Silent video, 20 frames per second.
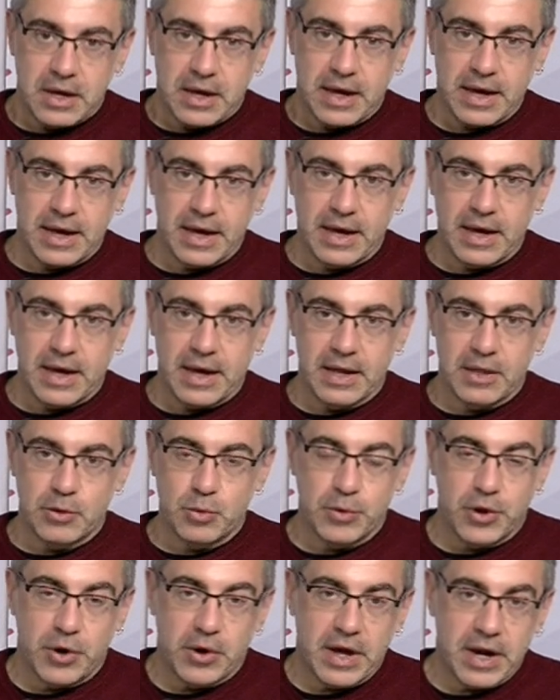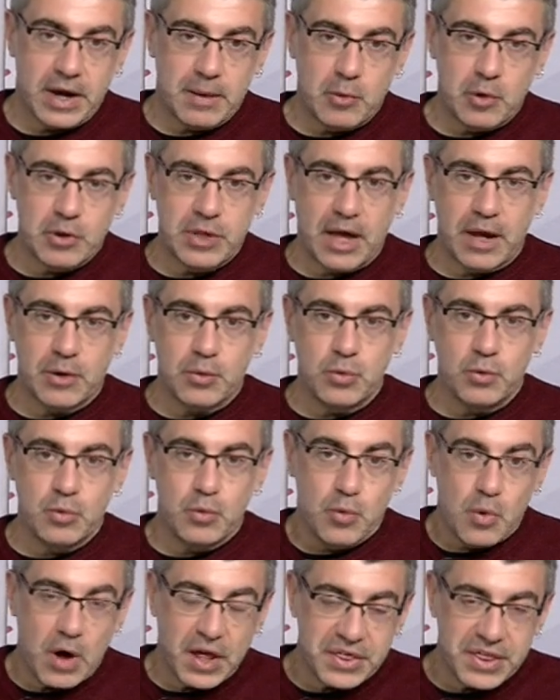eh, tuvieron que remontar un
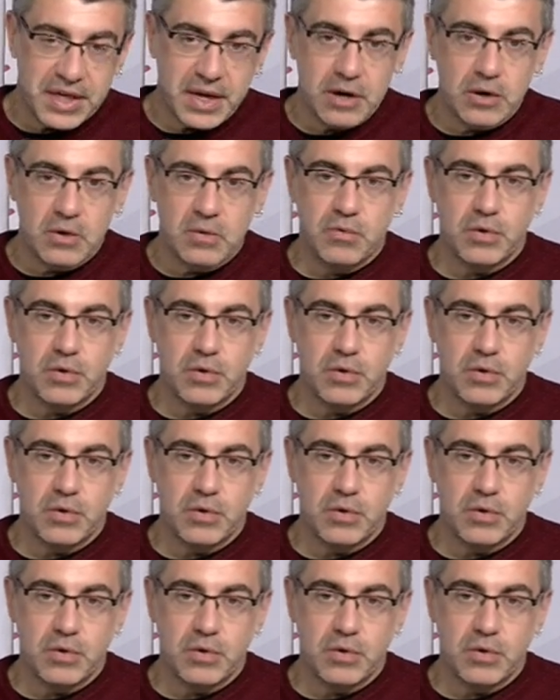1 a 0,